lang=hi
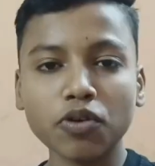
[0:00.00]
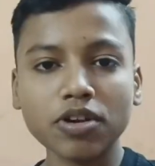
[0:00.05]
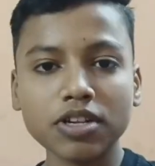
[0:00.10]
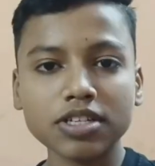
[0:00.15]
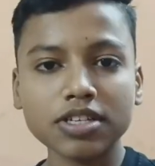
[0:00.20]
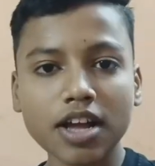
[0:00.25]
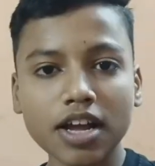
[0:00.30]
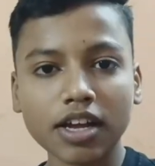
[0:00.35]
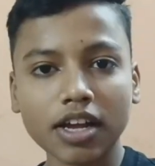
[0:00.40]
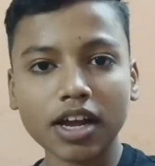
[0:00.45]
मैं स्कूल
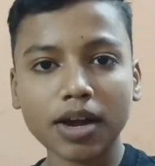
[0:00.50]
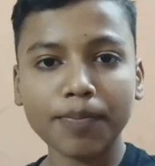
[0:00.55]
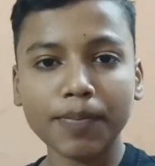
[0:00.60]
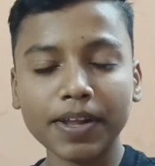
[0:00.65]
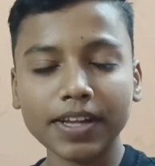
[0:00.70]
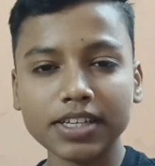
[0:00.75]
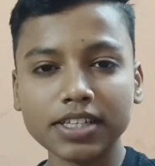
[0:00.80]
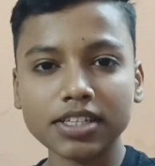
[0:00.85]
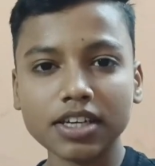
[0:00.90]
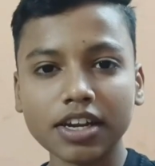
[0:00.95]
से आके
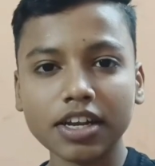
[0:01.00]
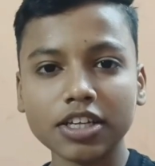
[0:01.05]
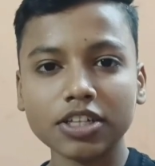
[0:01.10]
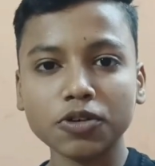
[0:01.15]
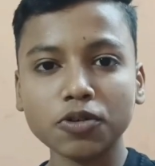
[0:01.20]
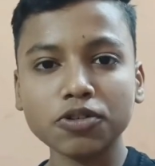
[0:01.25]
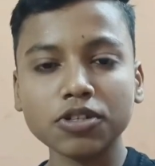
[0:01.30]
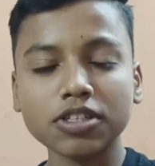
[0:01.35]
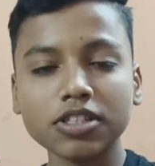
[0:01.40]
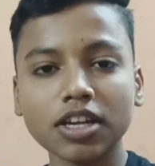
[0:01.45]
कपड़े चेंज करके
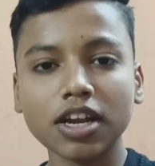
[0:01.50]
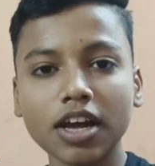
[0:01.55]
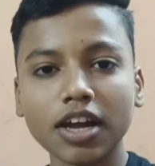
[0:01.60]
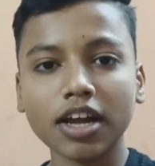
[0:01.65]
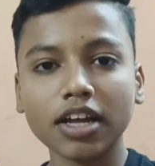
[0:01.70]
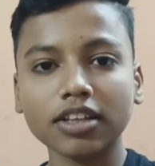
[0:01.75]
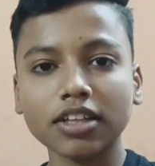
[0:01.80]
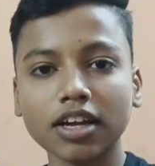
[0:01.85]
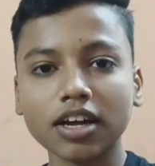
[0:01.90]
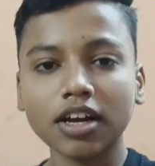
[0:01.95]
ट्यूशन चला
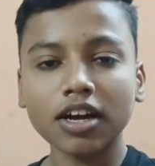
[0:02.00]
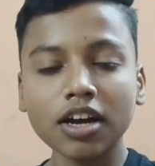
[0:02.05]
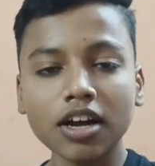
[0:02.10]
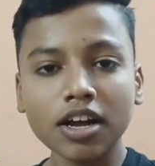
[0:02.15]
गया था